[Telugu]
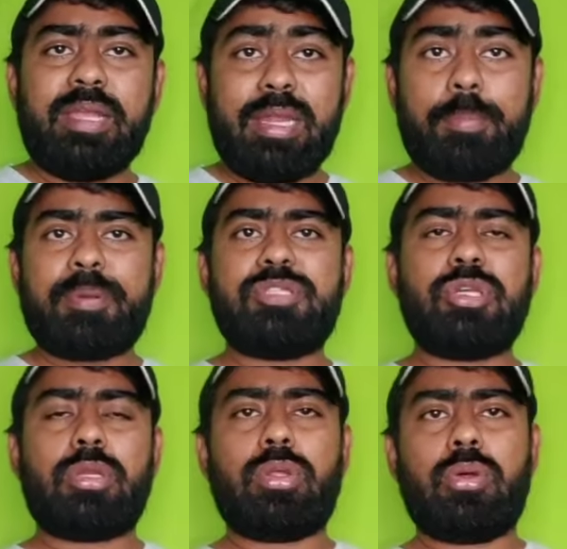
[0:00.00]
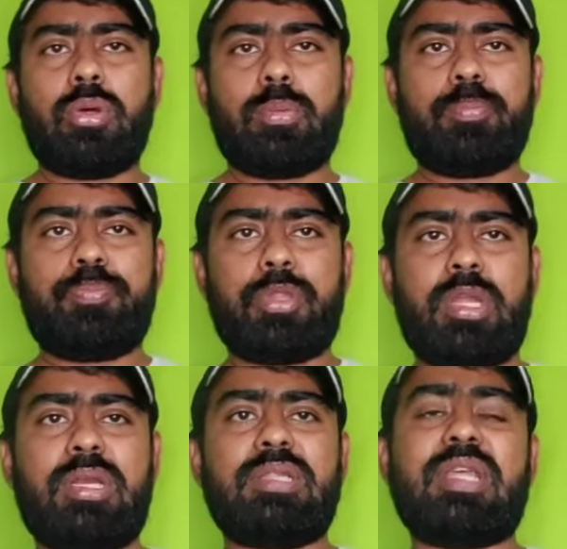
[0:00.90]
ఈ నేపథ్యంలో
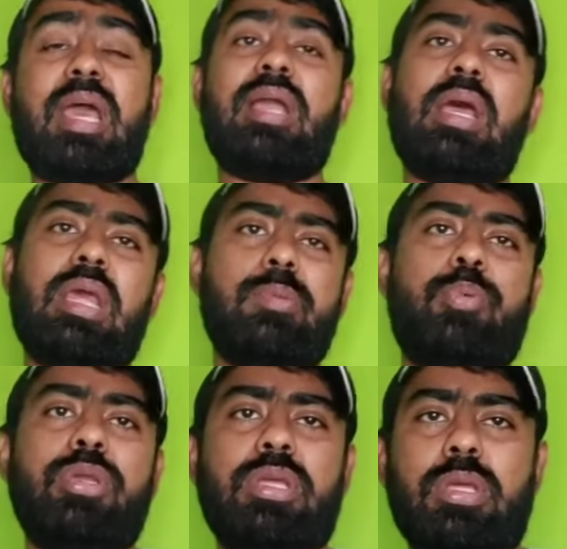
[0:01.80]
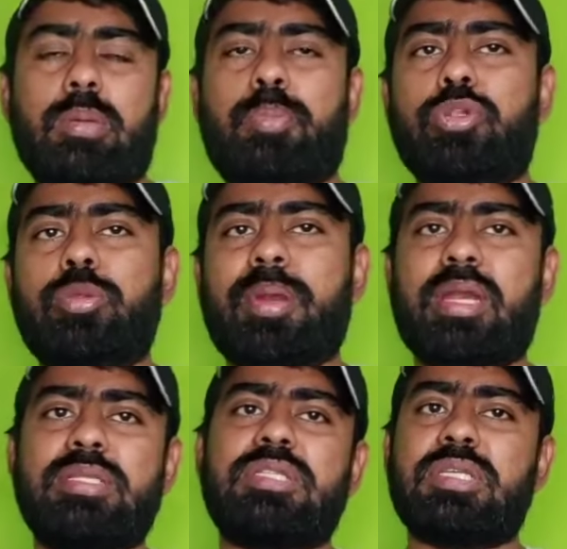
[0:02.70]
ఇట్లా త్యాగాలు అయిపోయి పొత్తు
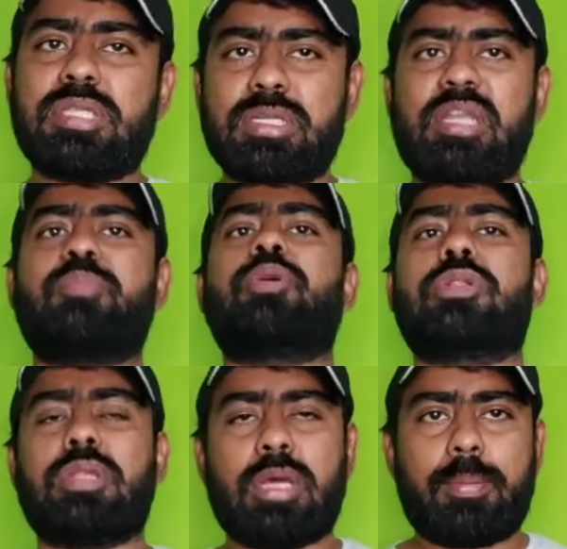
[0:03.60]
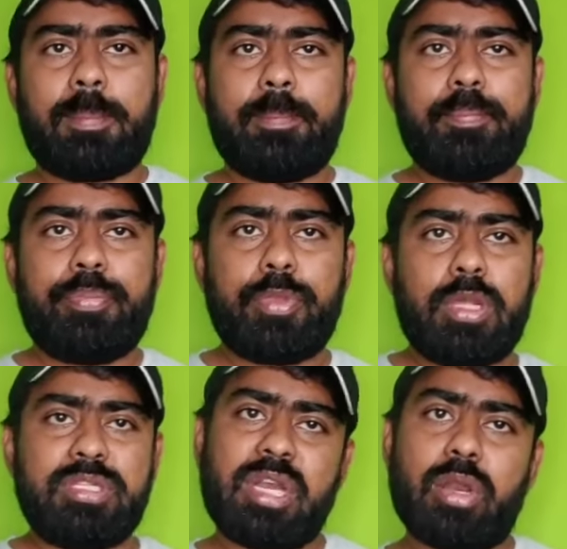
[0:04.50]
ప్రకటించేస్తే సరిపోతుందా
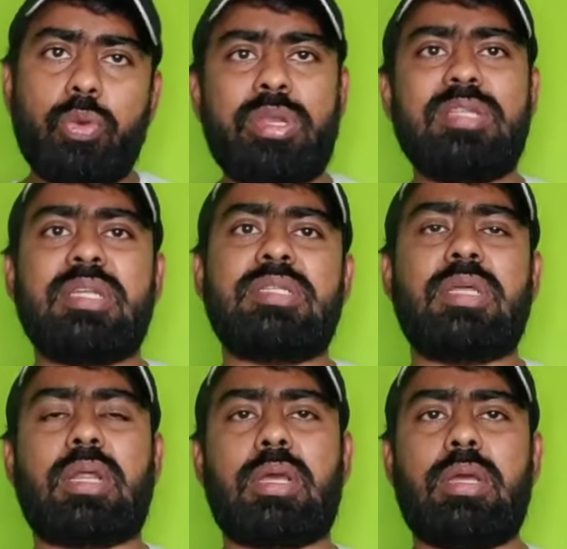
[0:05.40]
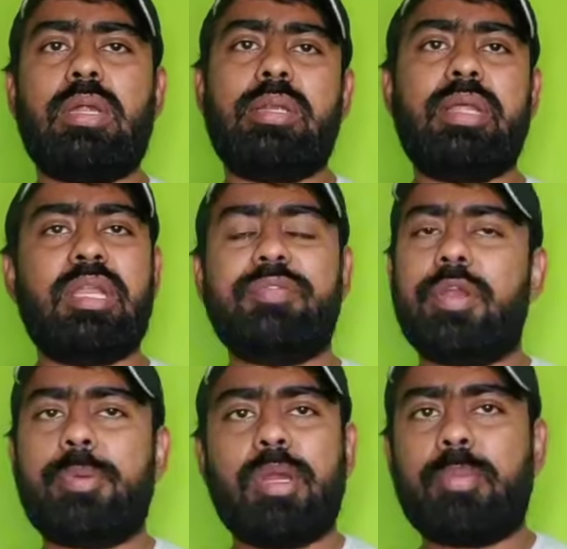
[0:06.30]
జనాలు ఓట్లేసేస్తారా ఢిల్లీ
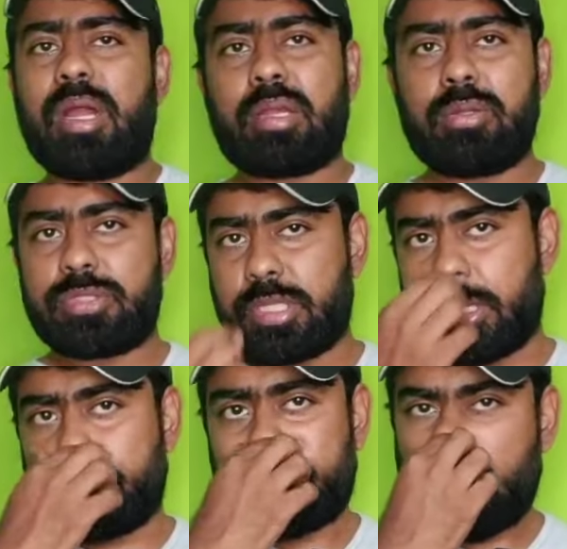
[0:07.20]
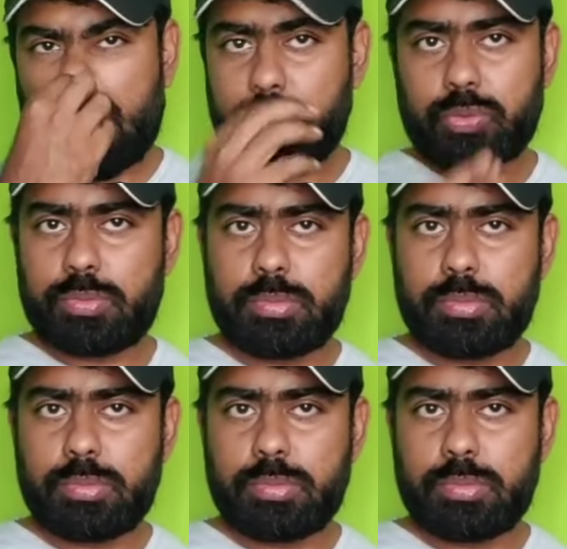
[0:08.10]
వెళ్ళిపోయి వీళ్ళు మాట్లాడొస్తే కాదు